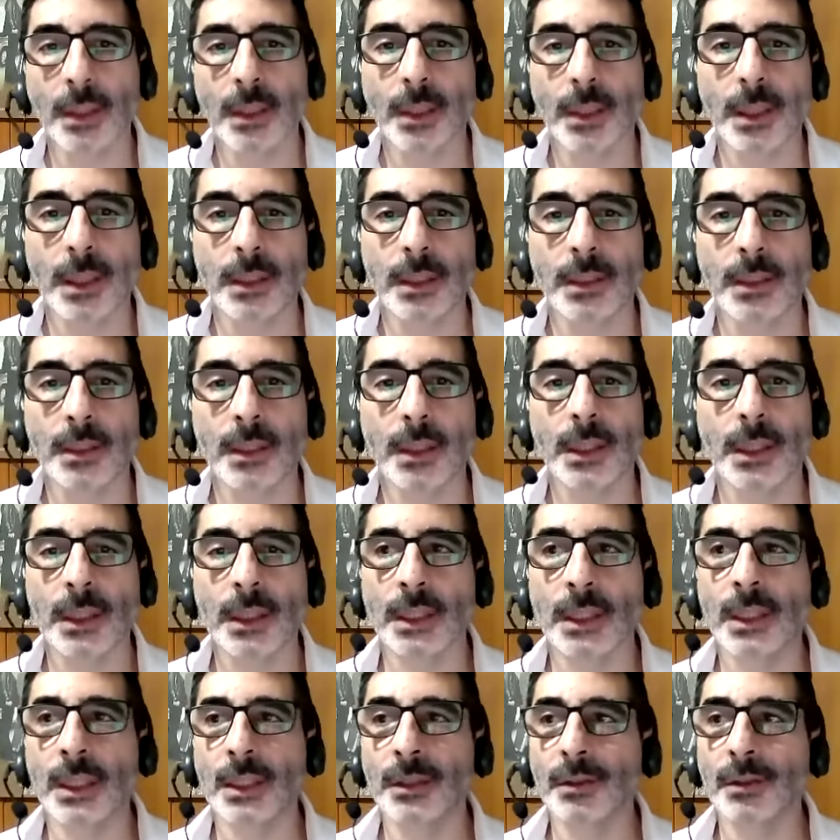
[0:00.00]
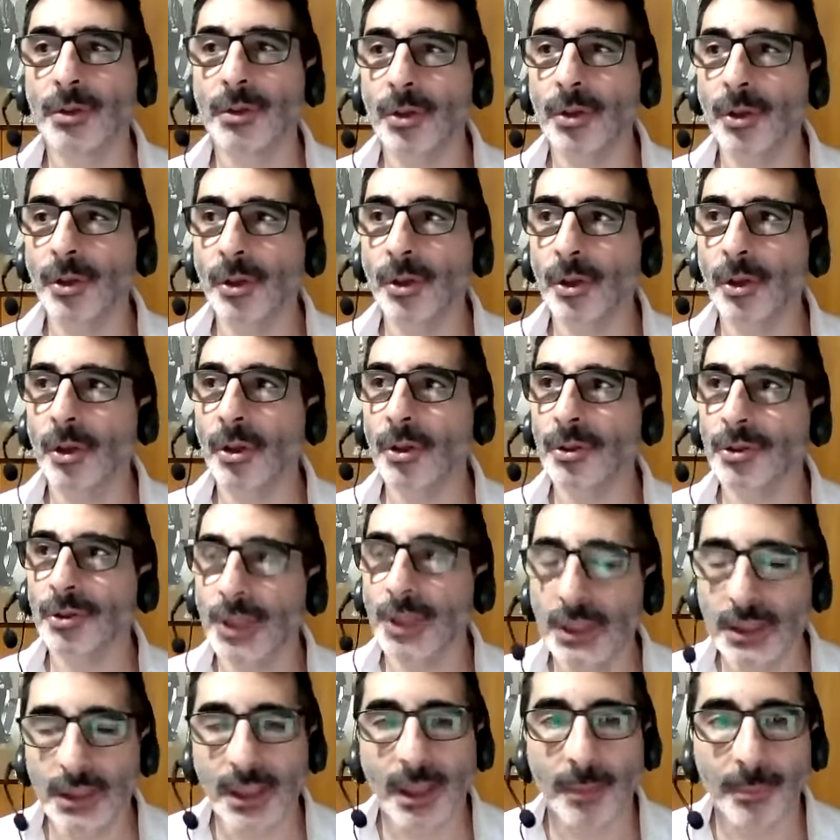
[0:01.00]
este, y de todos los
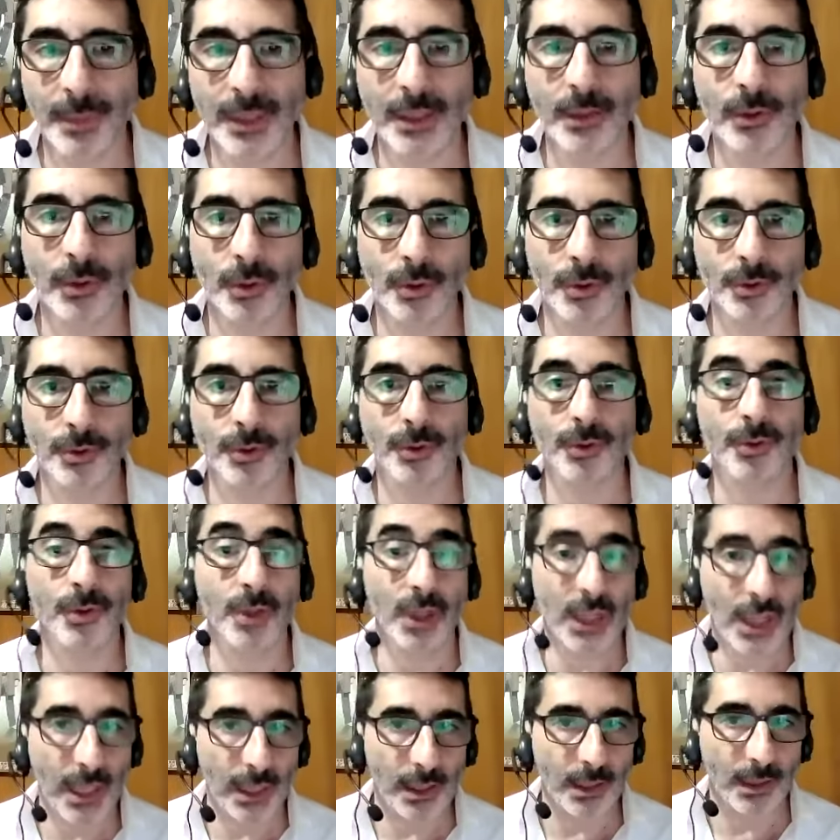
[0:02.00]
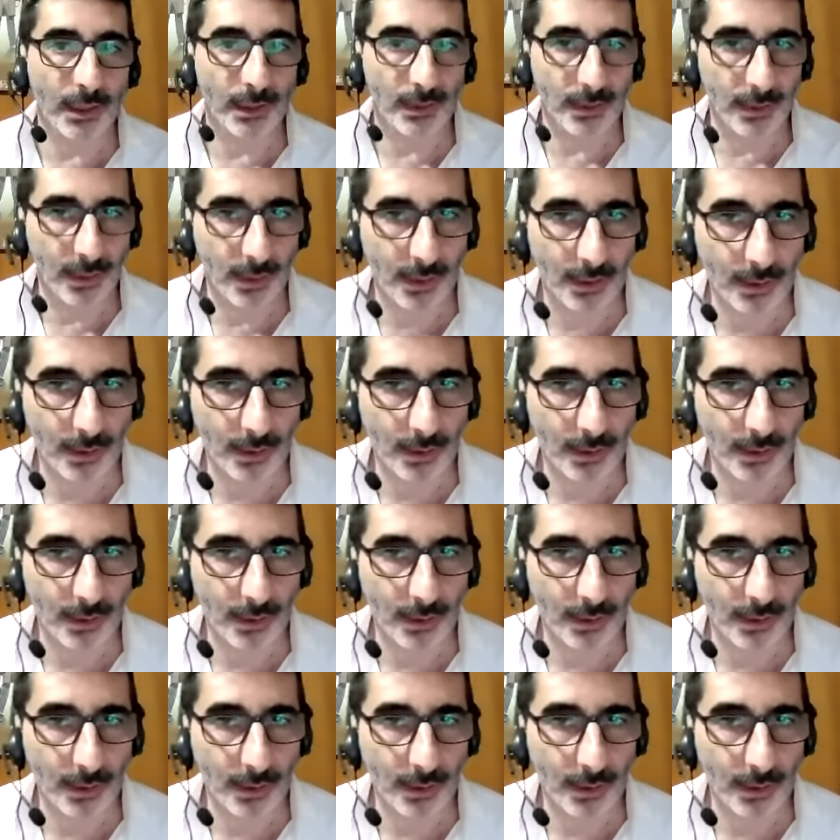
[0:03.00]
estamentos sociales,